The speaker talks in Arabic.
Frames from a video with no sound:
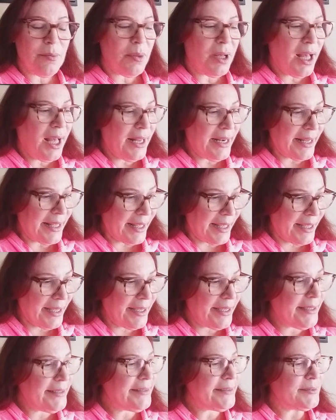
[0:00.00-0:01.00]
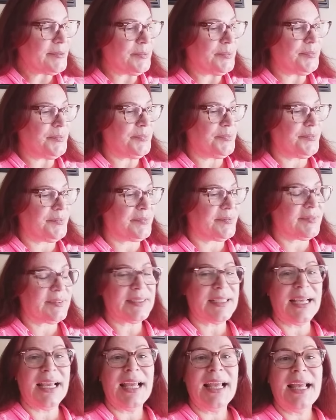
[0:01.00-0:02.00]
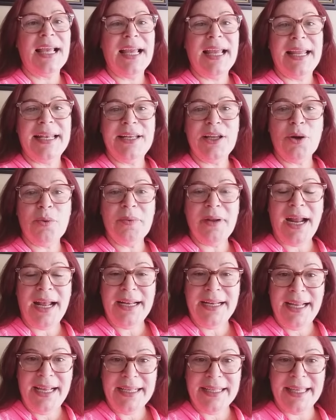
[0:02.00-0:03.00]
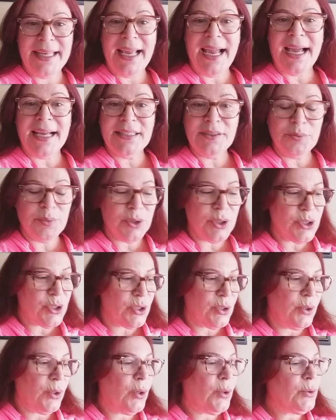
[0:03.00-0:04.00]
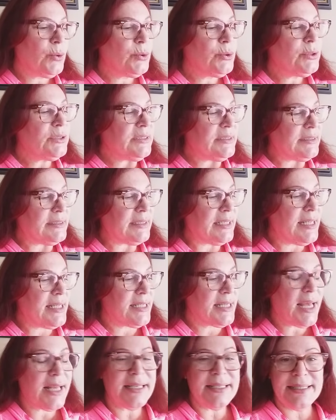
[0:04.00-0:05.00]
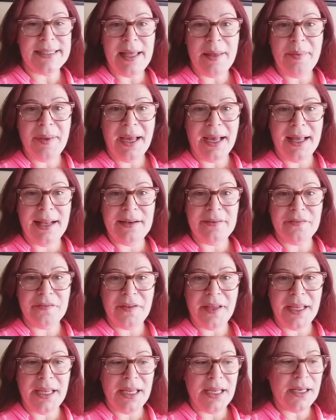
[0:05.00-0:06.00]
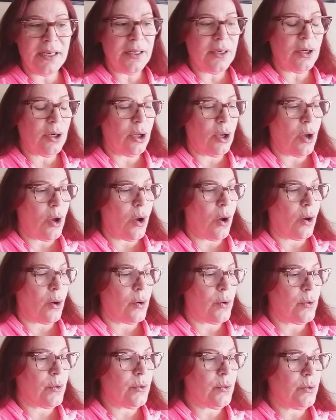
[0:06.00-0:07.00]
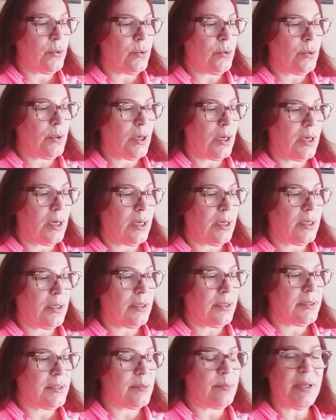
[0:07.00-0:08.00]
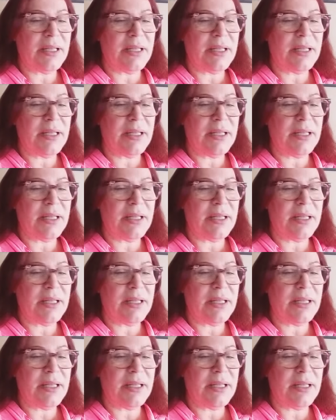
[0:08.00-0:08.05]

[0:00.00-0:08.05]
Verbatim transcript: صباح الخير اليوم رح نحكي عن برج الحوت الشهر السابع 2018 آه،